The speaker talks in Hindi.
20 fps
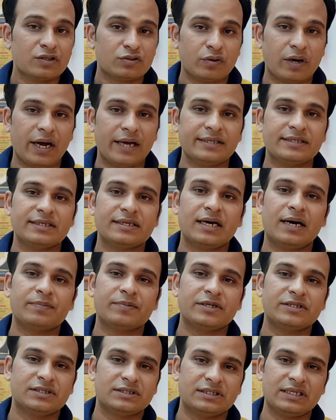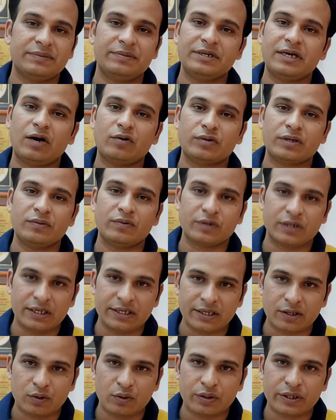तो आई थिंक आपके जितने भी डाउट है वो
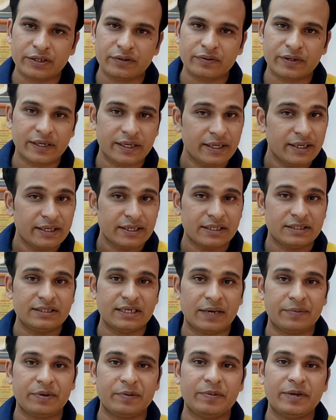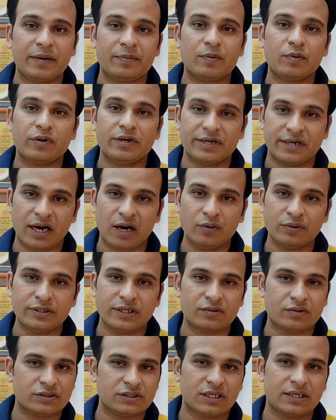क्लियर हो गए होंगे यदि अभी भी आपको कोई डाउट
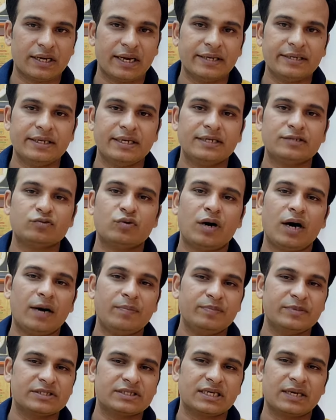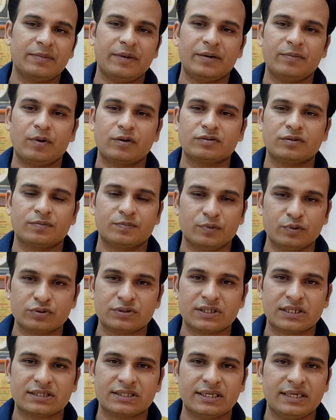या क्वेश्चन रह गया है तो आप मेरे से कमेंट बॉक्स में
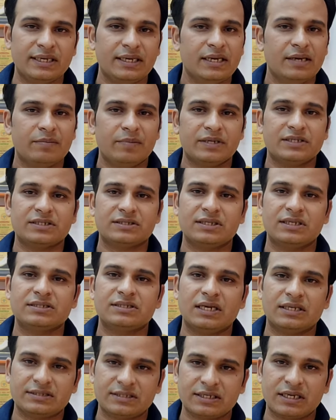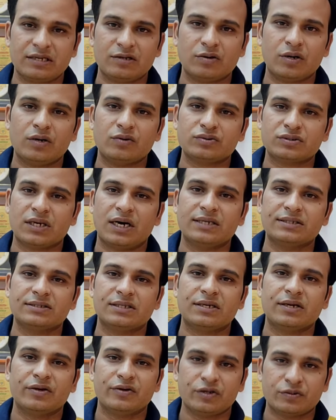पूछ सकते हैं मैं जितने जल्द से जल्द होगा उसका
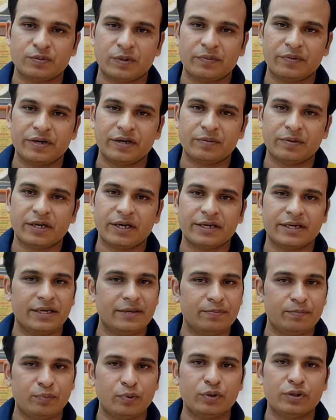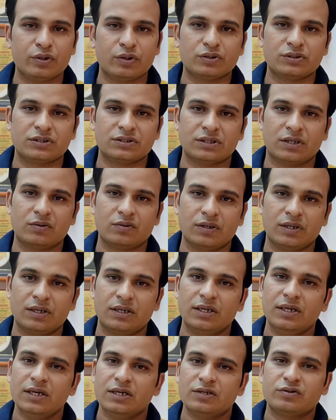आंसर या उस पर वीडियो बनाने की पूरी कोशिश करूंगा
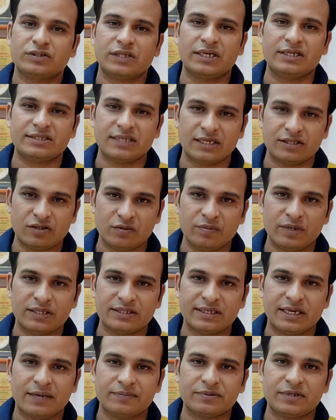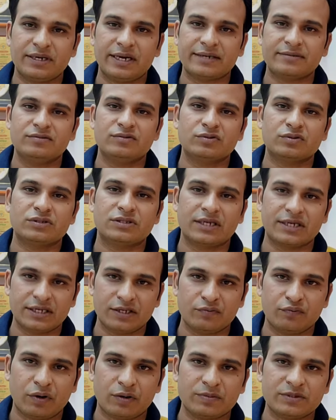तो चलिए साथियों मिलते हैं आपसे नेक्स्ट वीडियो इस तरह की
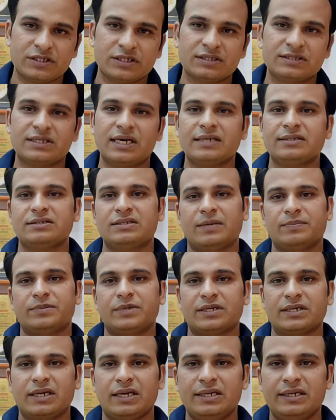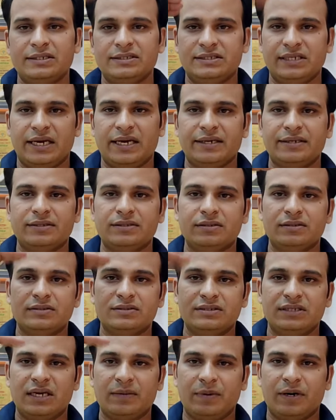इन्फॉर्मेशन के साथ तब तक के लिए जय हिंद
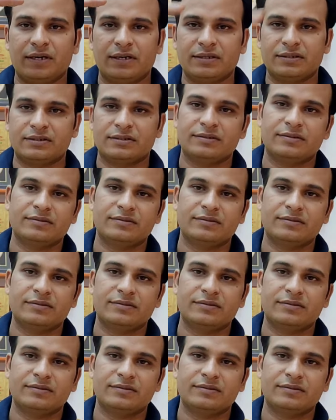जय भारत